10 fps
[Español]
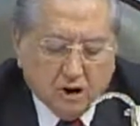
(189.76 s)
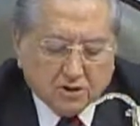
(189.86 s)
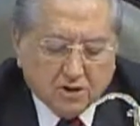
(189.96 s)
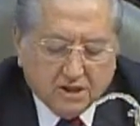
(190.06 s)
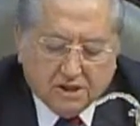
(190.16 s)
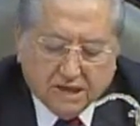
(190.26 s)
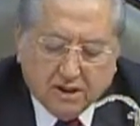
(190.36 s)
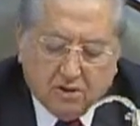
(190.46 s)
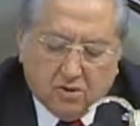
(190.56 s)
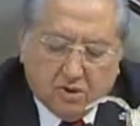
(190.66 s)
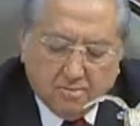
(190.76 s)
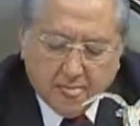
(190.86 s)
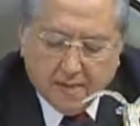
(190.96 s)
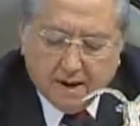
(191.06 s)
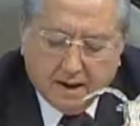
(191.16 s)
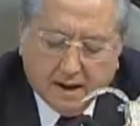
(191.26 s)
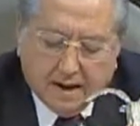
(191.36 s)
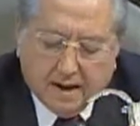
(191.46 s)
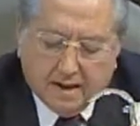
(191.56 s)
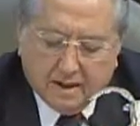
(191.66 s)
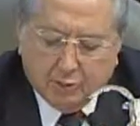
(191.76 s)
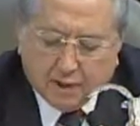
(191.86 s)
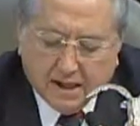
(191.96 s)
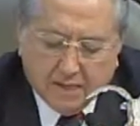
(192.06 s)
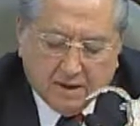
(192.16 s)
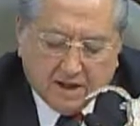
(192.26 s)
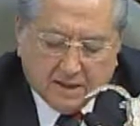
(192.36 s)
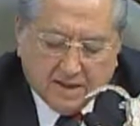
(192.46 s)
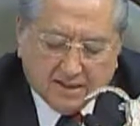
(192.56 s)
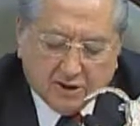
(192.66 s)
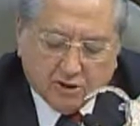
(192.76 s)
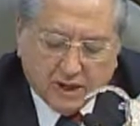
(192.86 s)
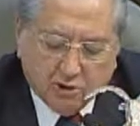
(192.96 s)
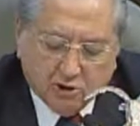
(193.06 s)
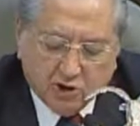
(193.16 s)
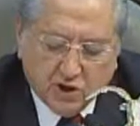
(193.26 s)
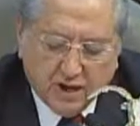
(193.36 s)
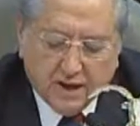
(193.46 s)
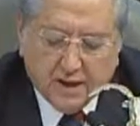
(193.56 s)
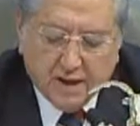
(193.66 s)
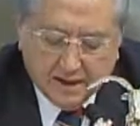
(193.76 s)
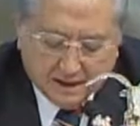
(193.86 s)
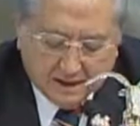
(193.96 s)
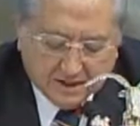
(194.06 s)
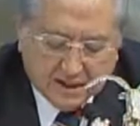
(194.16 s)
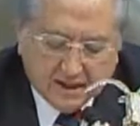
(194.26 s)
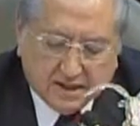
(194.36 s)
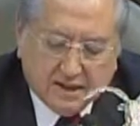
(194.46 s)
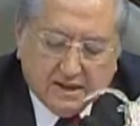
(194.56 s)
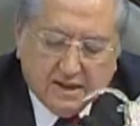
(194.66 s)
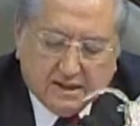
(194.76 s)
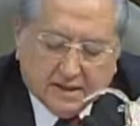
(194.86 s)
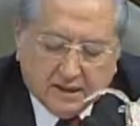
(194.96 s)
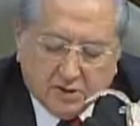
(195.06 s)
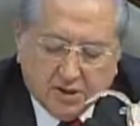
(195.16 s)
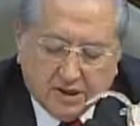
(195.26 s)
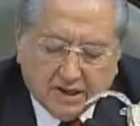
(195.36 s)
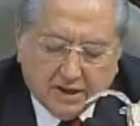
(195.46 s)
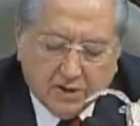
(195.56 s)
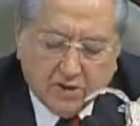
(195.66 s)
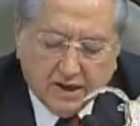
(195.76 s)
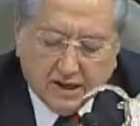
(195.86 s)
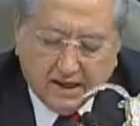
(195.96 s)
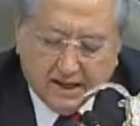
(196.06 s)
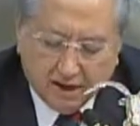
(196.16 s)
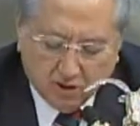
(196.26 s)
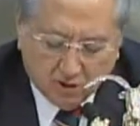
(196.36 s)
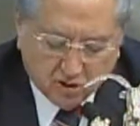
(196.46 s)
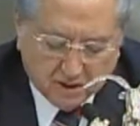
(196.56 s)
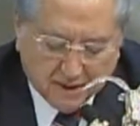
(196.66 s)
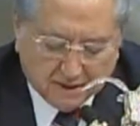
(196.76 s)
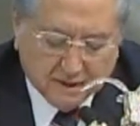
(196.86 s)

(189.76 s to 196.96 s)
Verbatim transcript: Como ha solicitado la diputada María Teresa Rosaura Ochoa, insértese el texto íntegro en el diario de los